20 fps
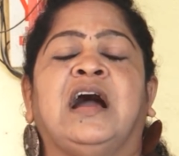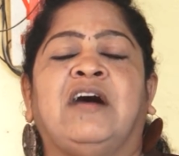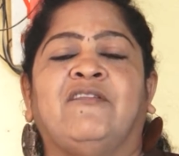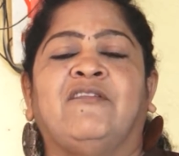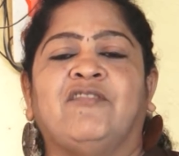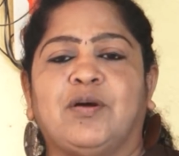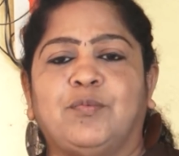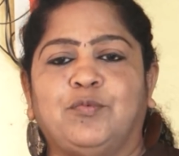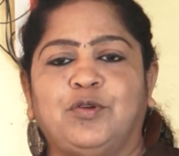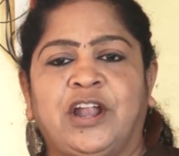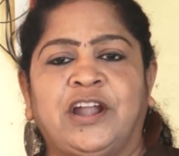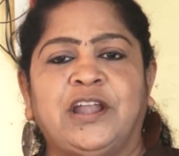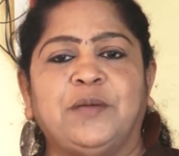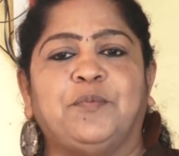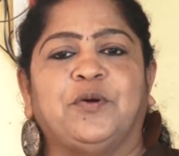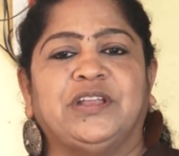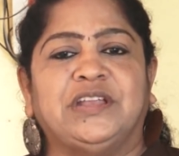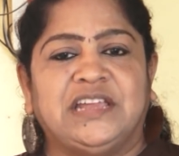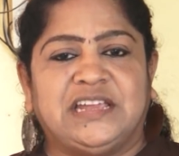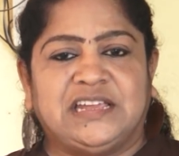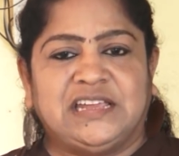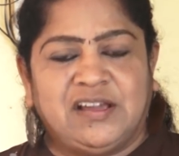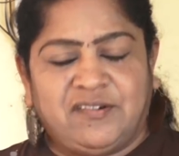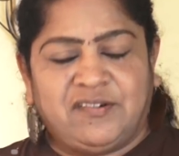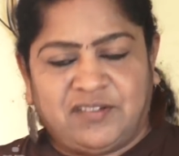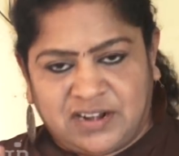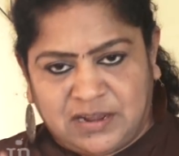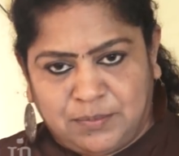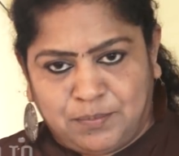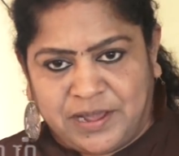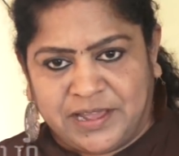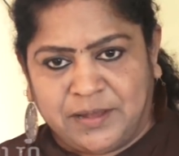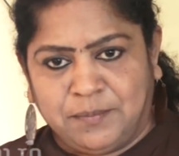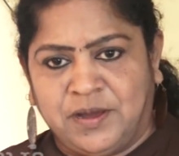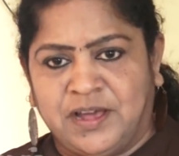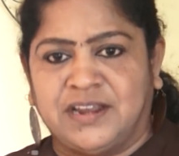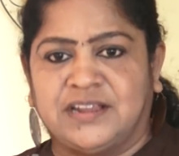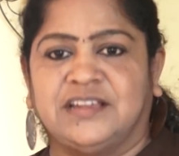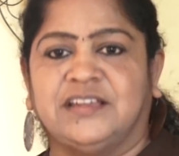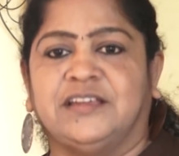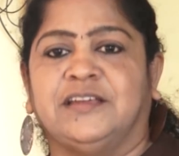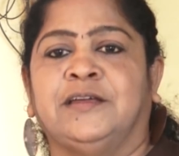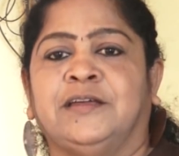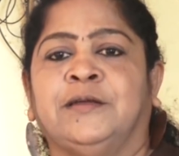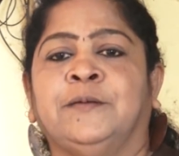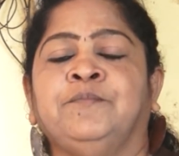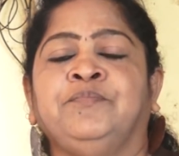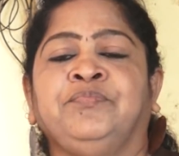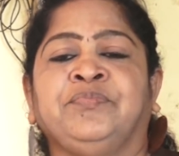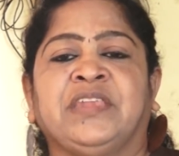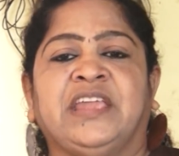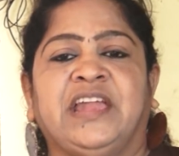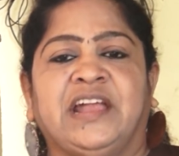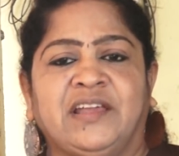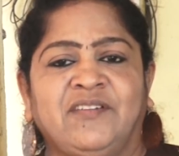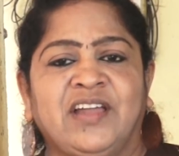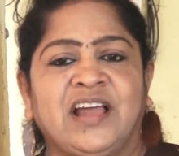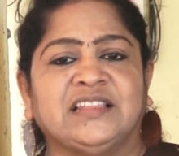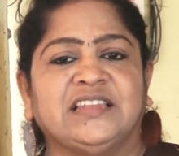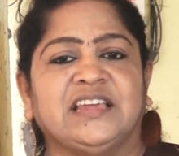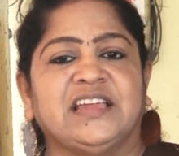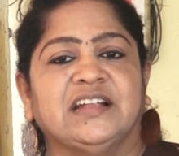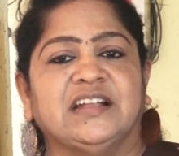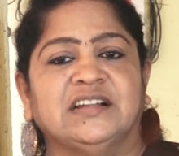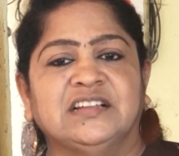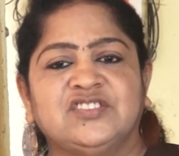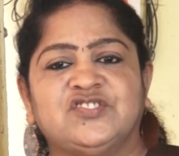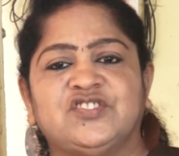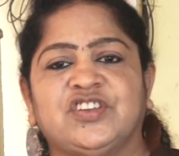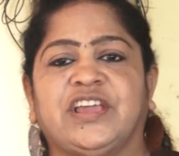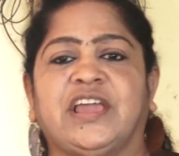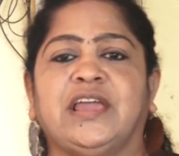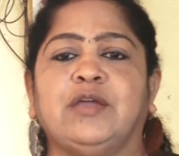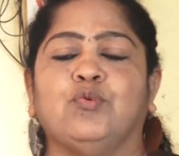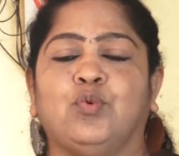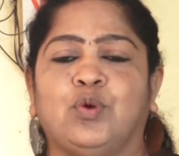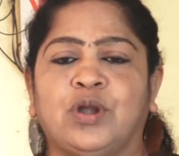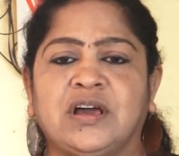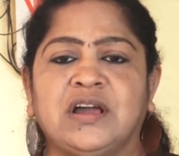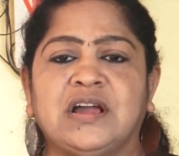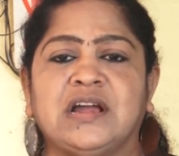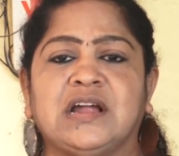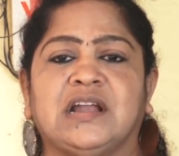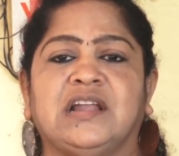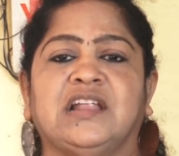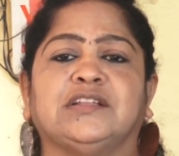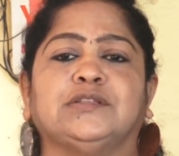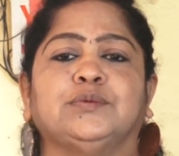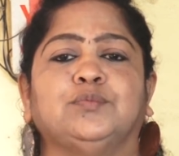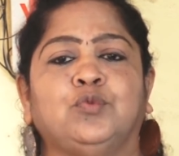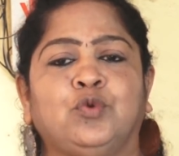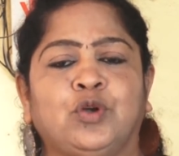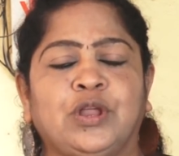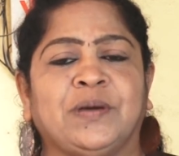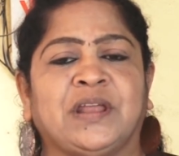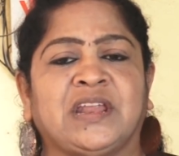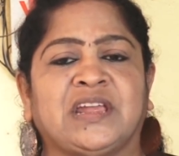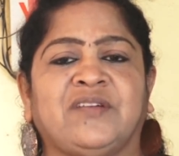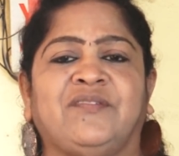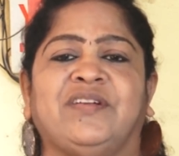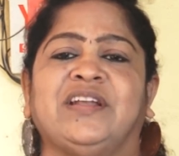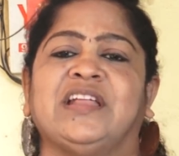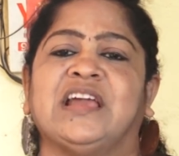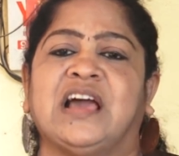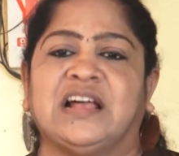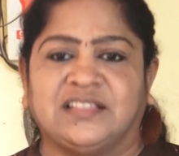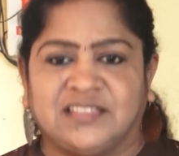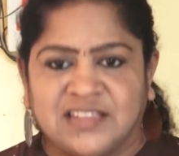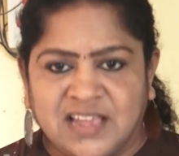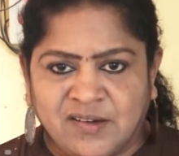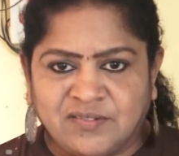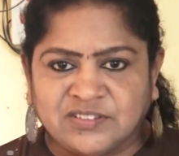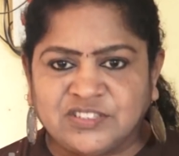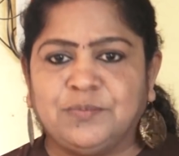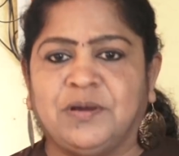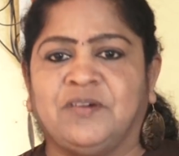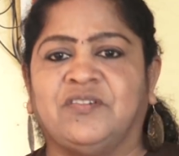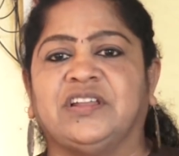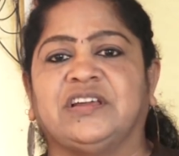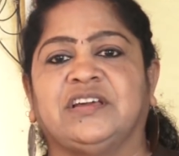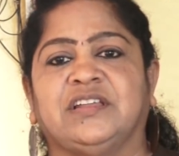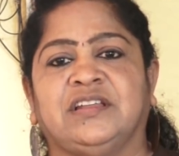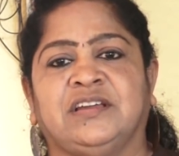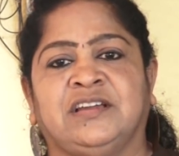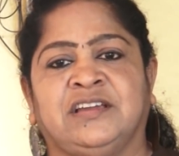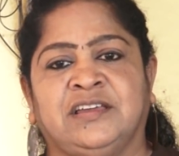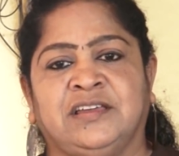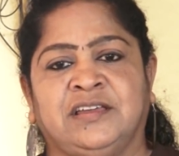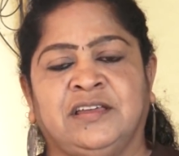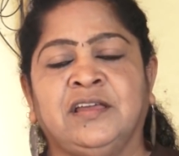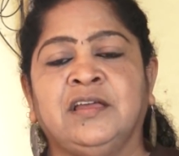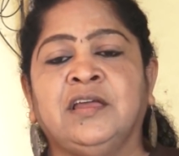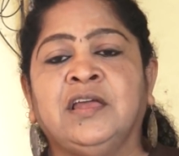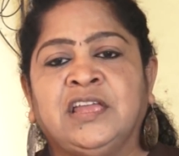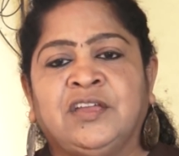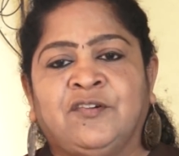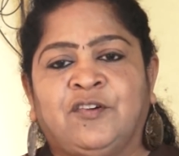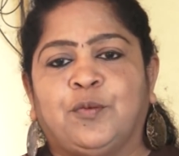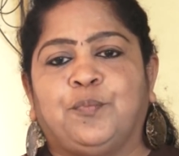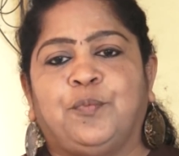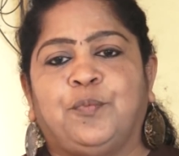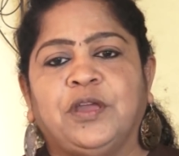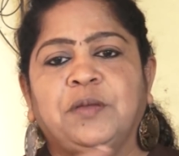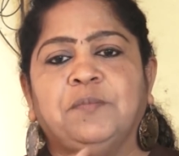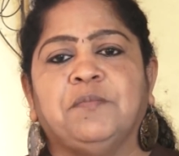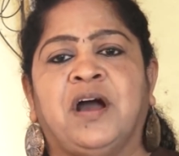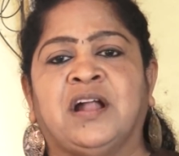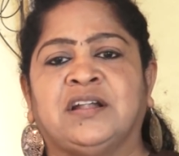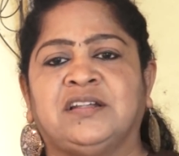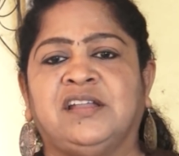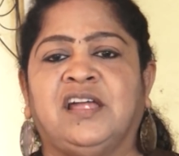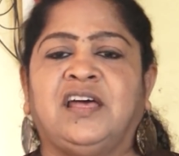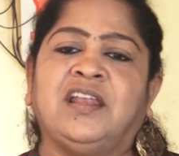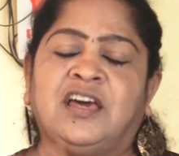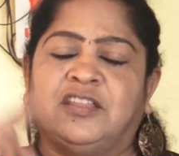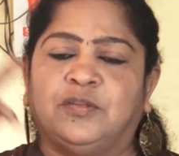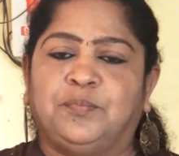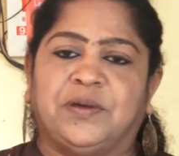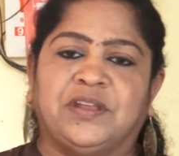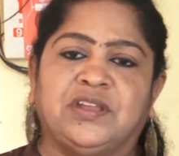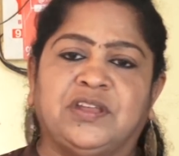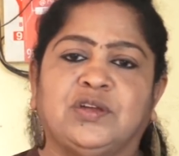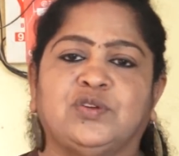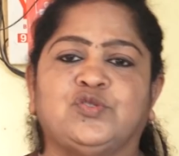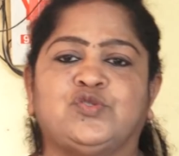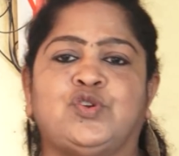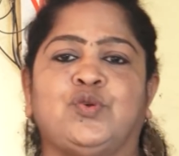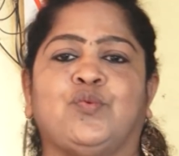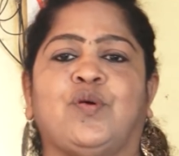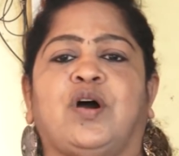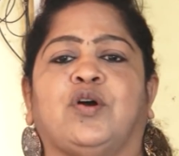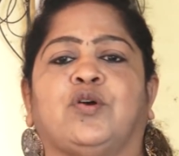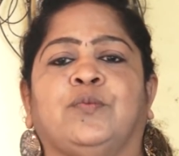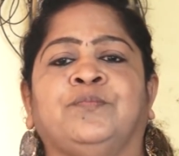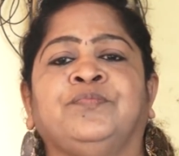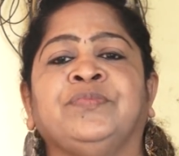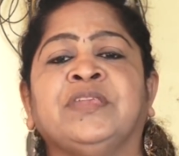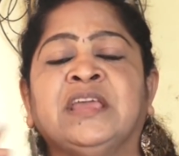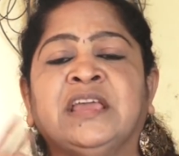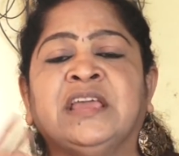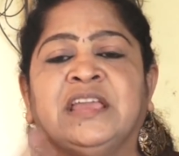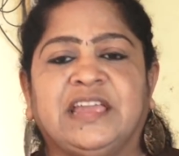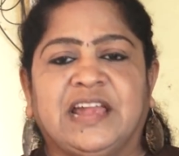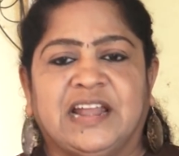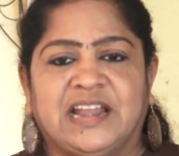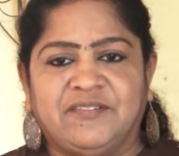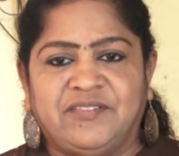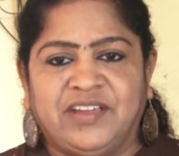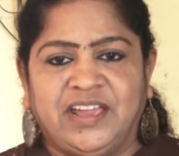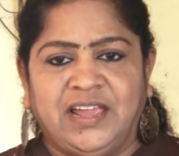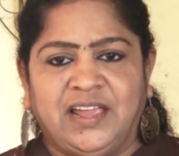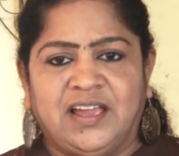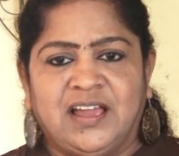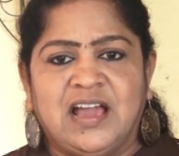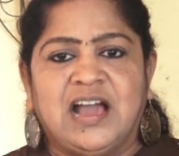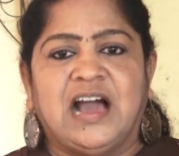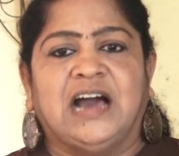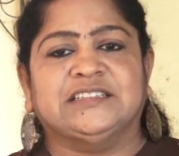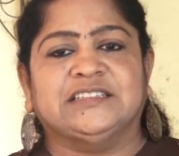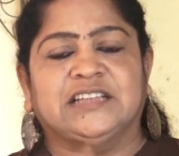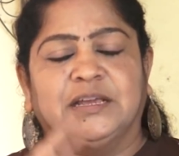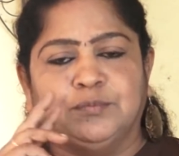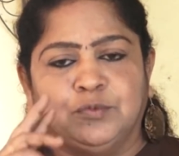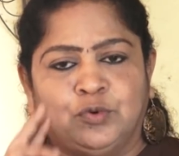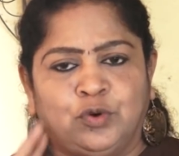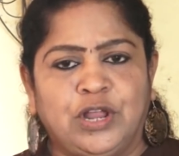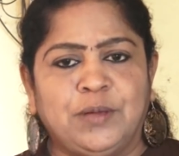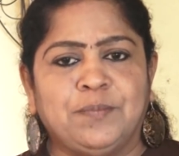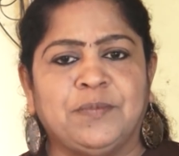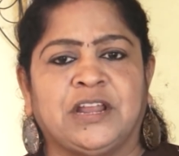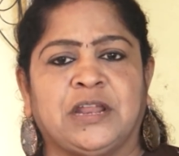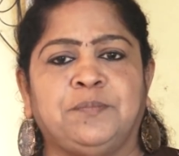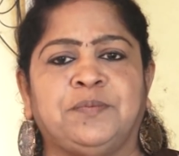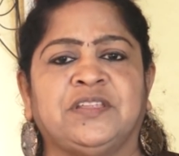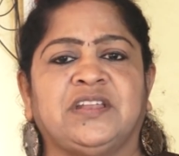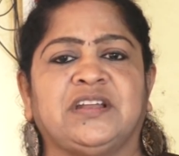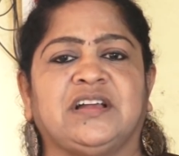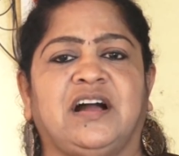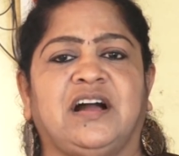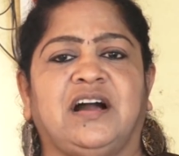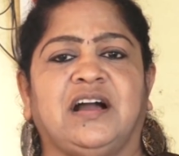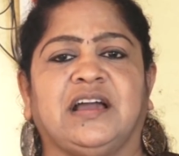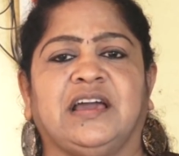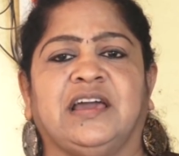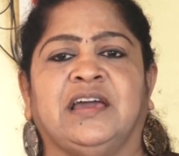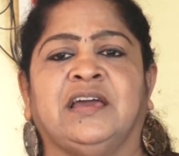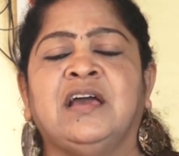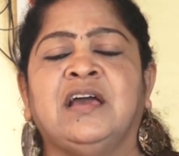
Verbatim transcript: அவங்க முன்னாடி போய் நிற்க அவருக்கு பயமாக இருக்குது எனவே அந்த எழுச்சியை ஊடகங்கள்லேருந்து மூடி மறைக்க வேண்டிய அத்தியாவசியம் அவருக்கு இருக்குது இவர் போய் மாட்டினார்னா அது பெரிய இஷ்யூ ஆகும் எனவே அதை மூடி மறைப்பதற்காக